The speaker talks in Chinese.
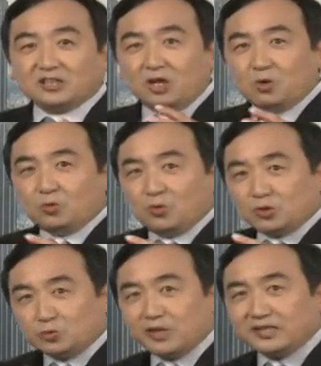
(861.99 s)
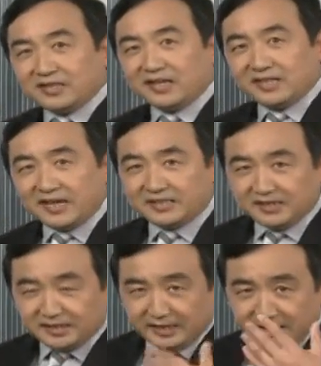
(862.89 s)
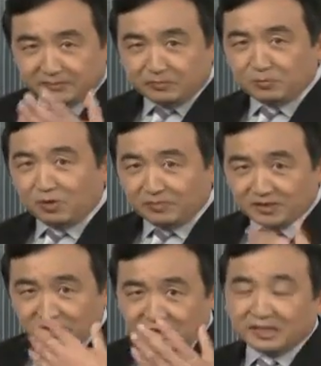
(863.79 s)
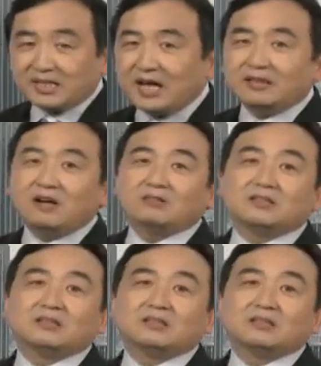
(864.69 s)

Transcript: 透过中央电视台，今天我们是可以看到，